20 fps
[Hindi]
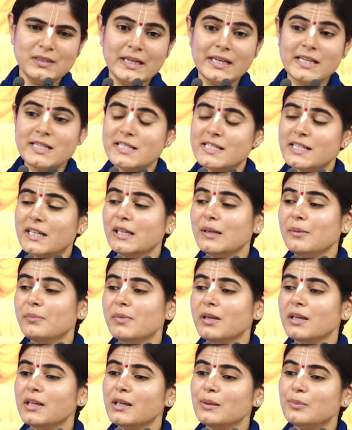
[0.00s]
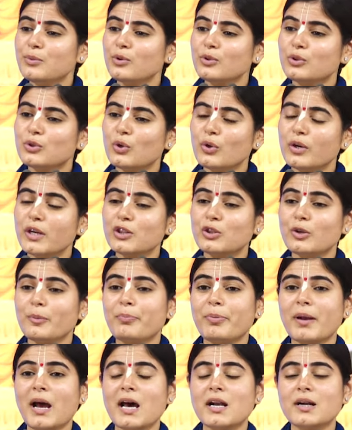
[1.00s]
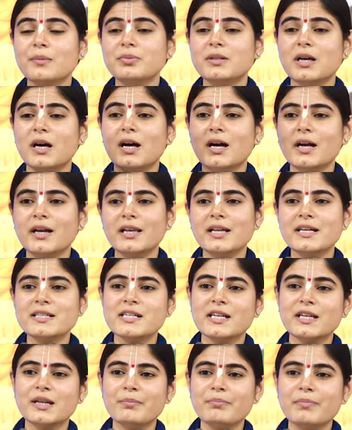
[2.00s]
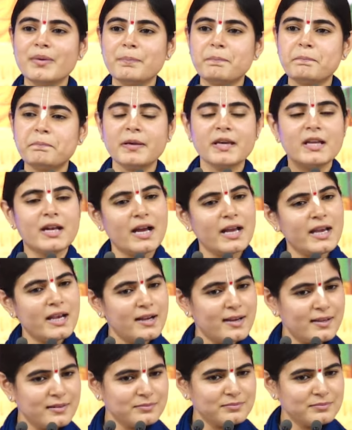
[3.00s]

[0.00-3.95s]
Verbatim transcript: इस जन्म में नहीं भुगतोगे तो प्रारब्ध अगले जन्म में फिर आएगा